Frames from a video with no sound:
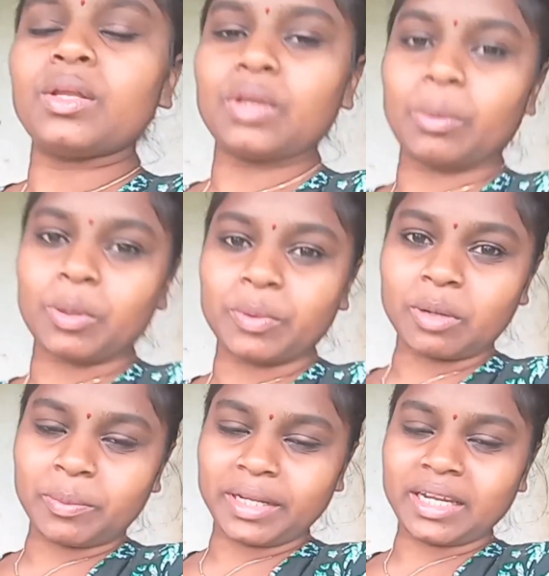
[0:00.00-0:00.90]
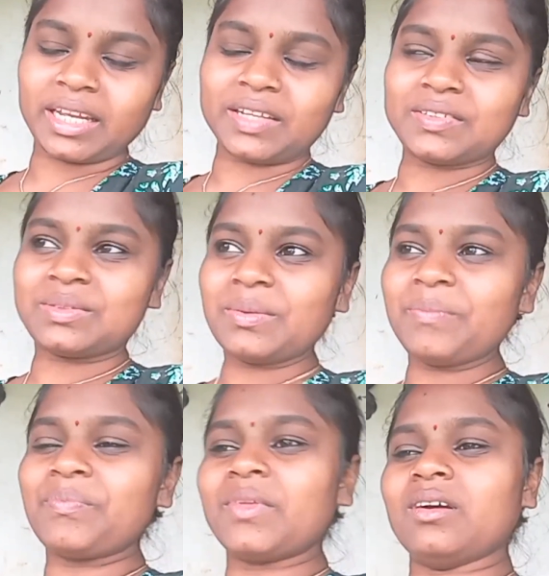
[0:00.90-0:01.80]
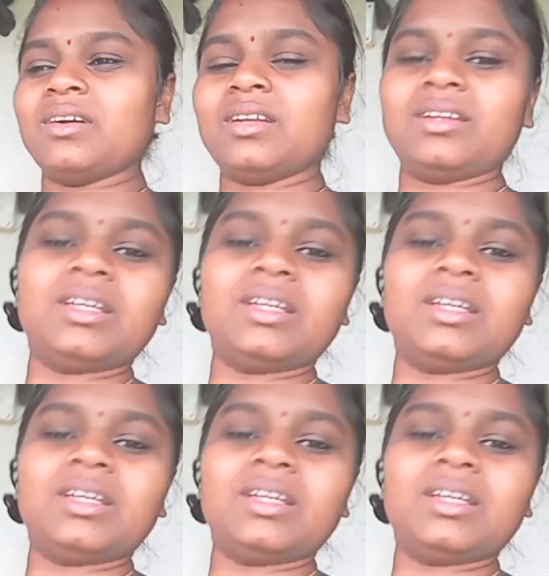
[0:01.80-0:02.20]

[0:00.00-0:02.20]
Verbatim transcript: तो आप लोग वीडियो बने रही है दोस्तों और